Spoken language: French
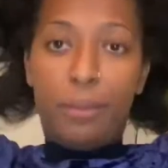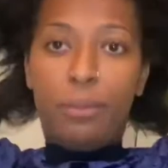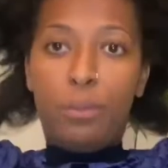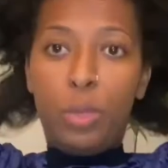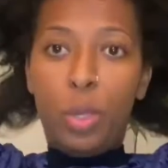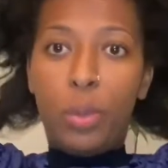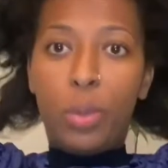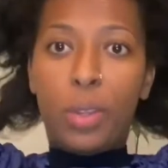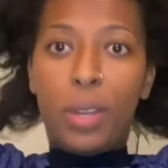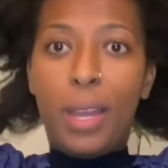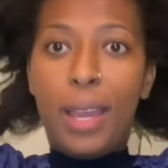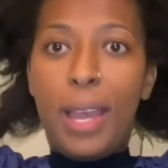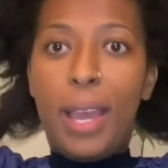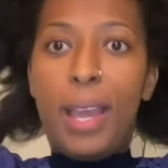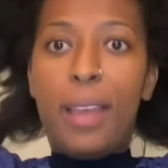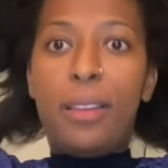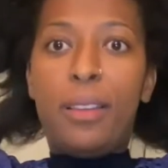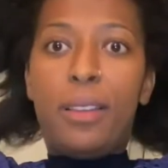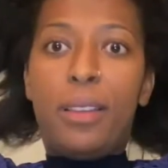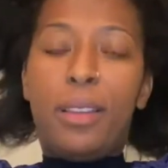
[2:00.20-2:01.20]
Donc
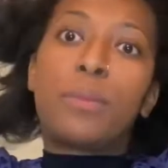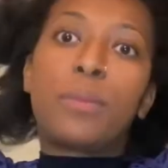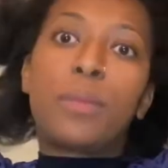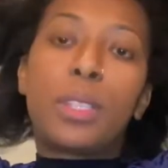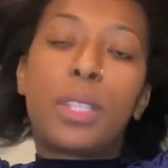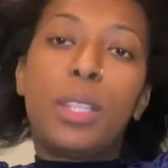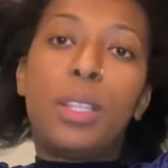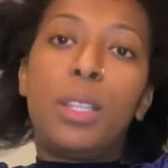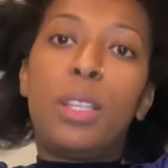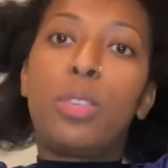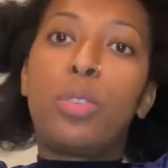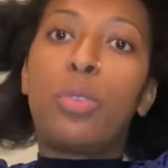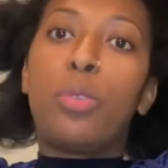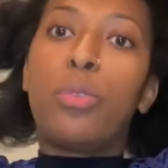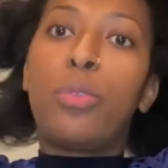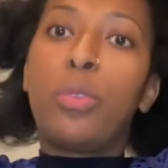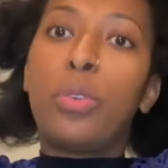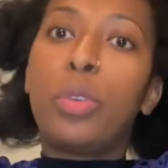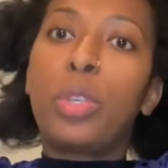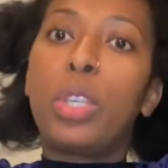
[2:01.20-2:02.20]
là, c'est des
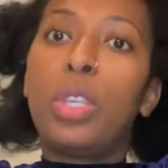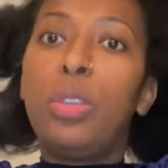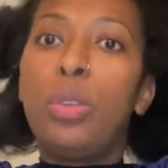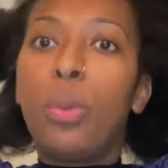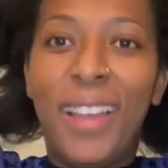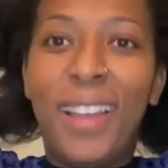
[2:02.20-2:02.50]
cheveux qui ont